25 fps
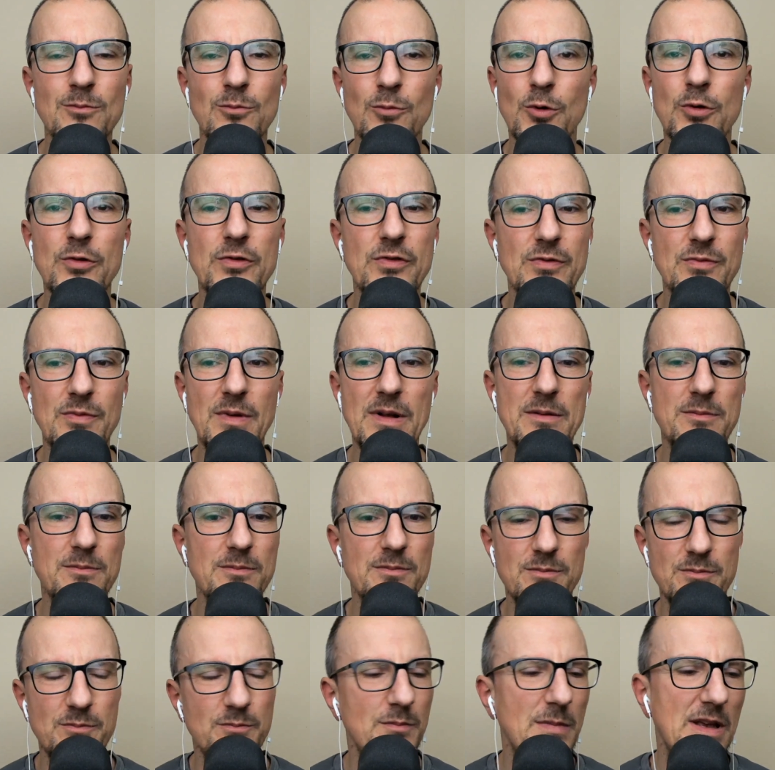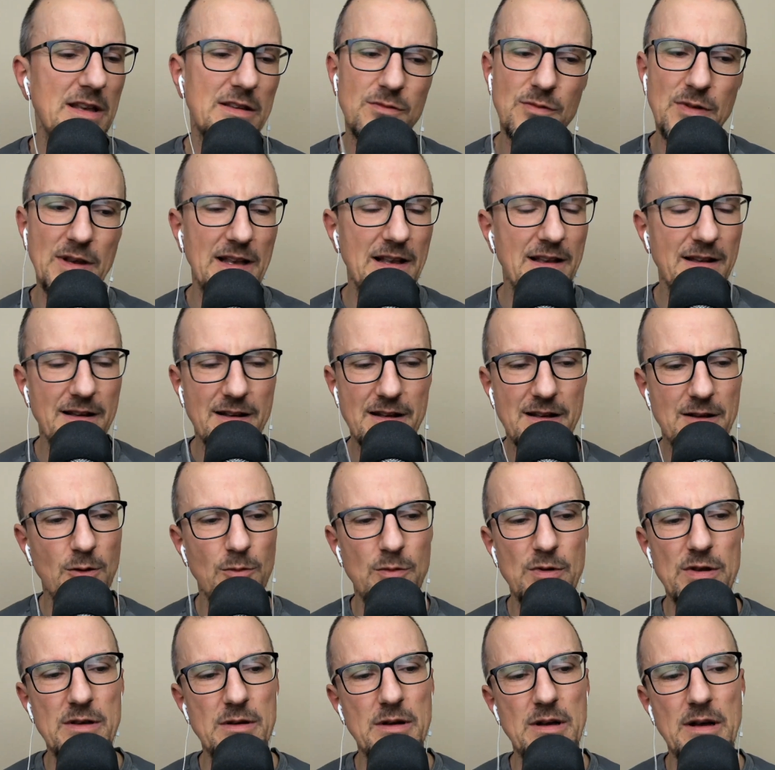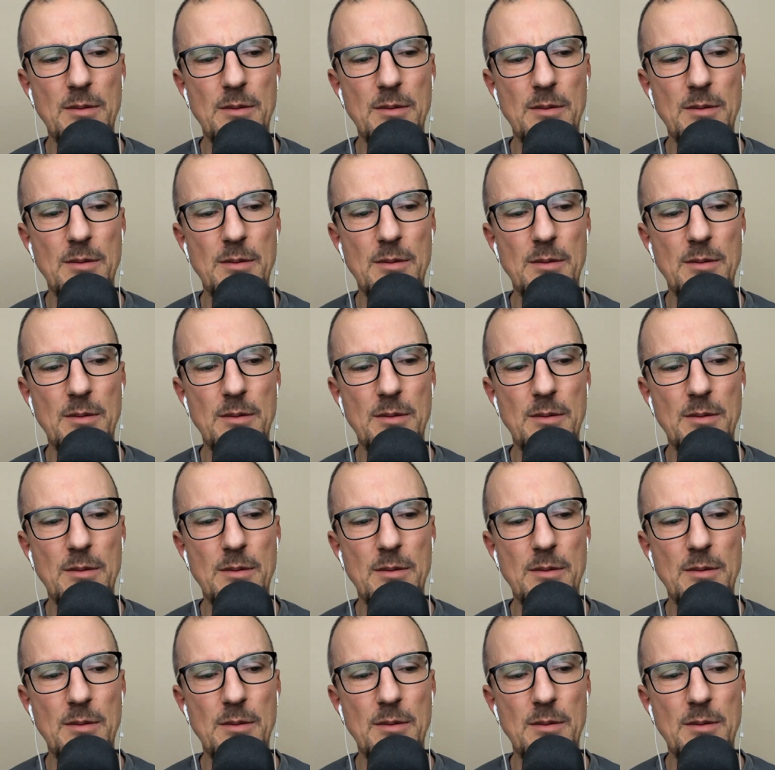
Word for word: musst, weil Messfehler, glaube ich,